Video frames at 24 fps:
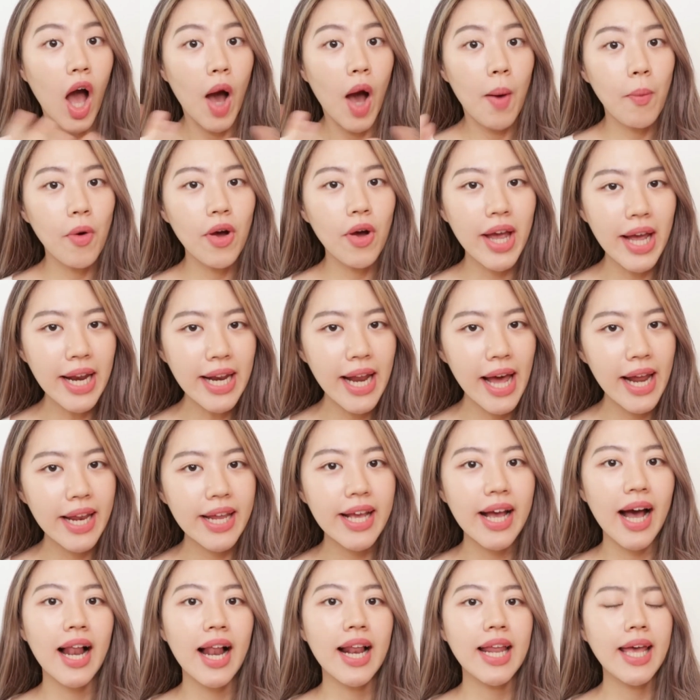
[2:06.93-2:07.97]
Mungkin dari
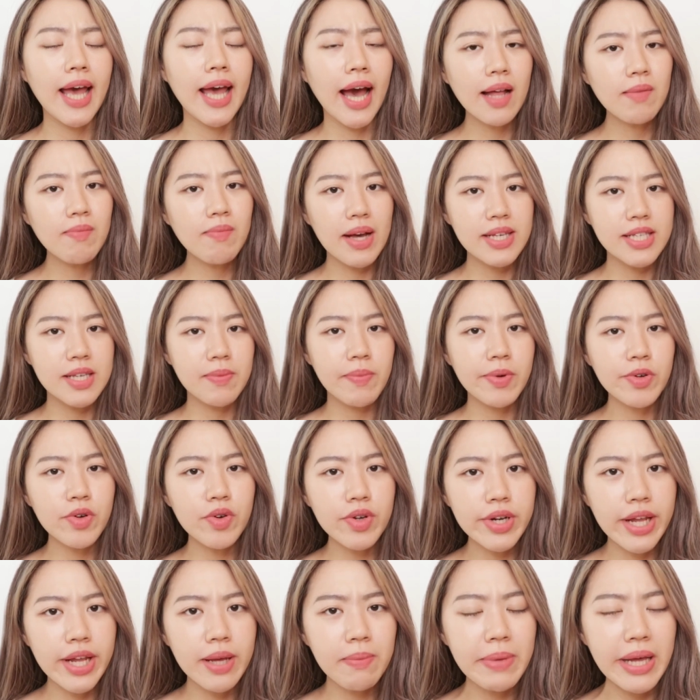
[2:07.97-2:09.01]
kalian masih
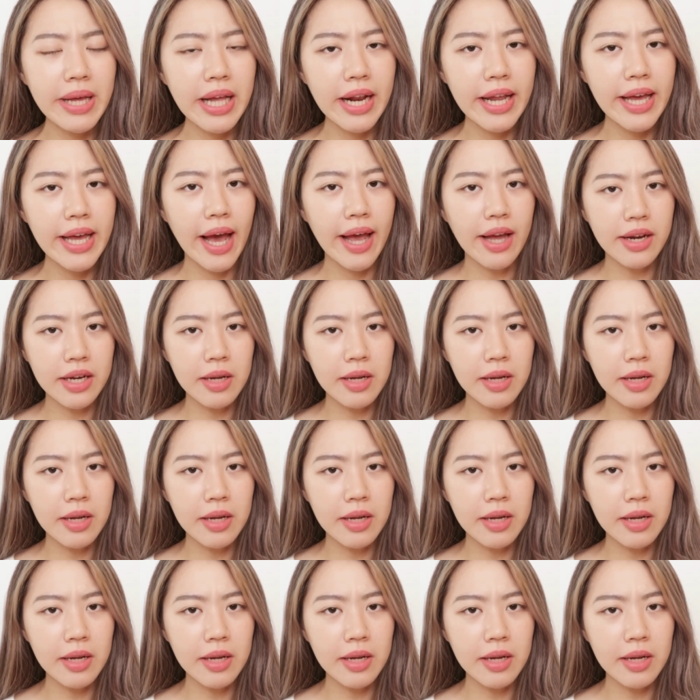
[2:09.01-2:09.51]
bingung nih milia